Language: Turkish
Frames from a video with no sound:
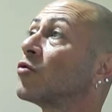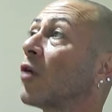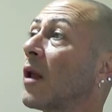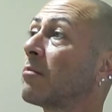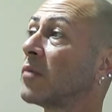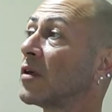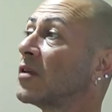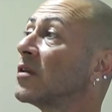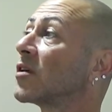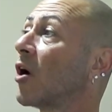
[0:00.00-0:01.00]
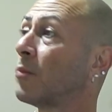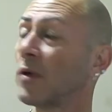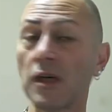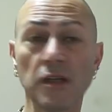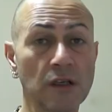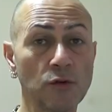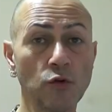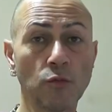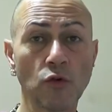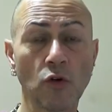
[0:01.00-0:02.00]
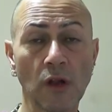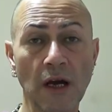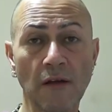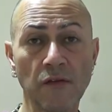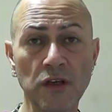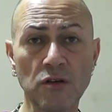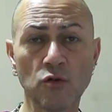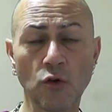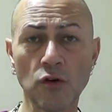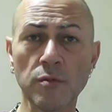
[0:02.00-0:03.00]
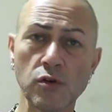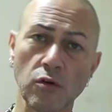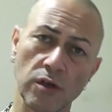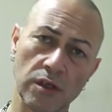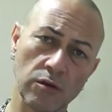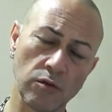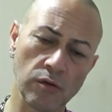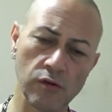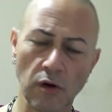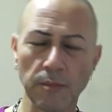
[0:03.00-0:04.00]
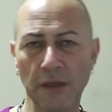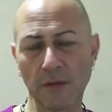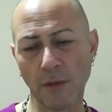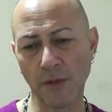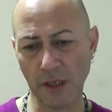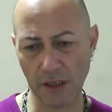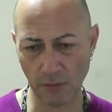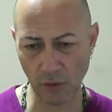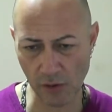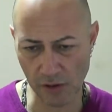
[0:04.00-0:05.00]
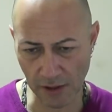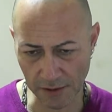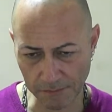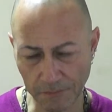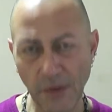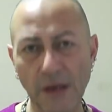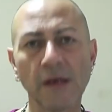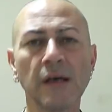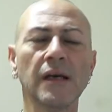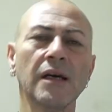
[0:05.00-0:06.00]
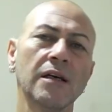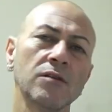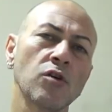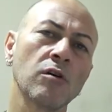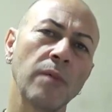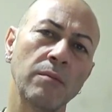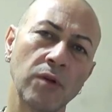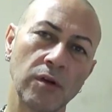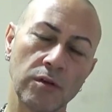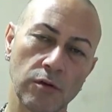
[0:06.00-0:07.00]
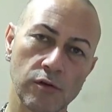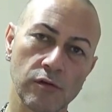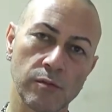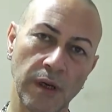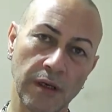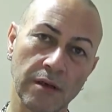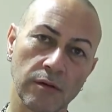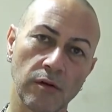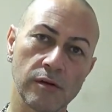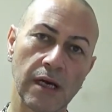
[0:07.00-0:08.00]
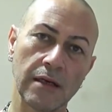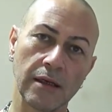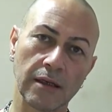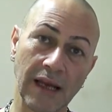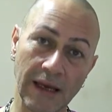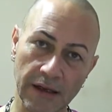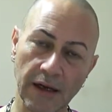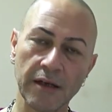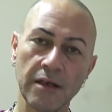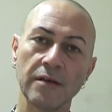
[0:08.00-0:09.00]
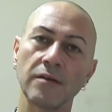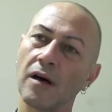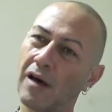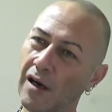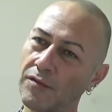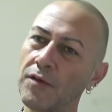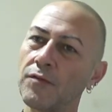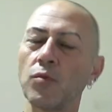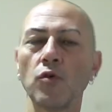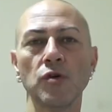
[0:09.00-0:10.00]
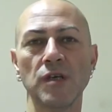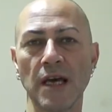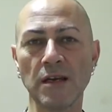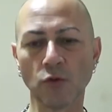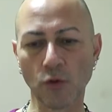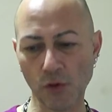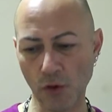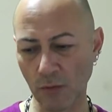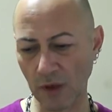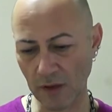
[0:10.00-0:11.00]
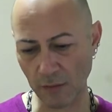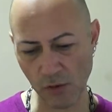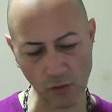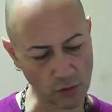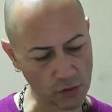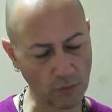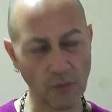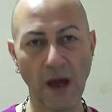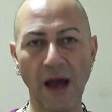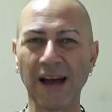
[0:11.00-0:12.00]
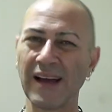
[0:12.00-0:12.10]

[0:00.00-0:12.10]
dolapları, kapıları yumruklayan introyu bir sonraki günlük sohbetime bırakayım dostlarım. Çok memnun ediyorsunuz beni. Özellikle hani hafif bu yeni duruşumla, temiz duruşumla,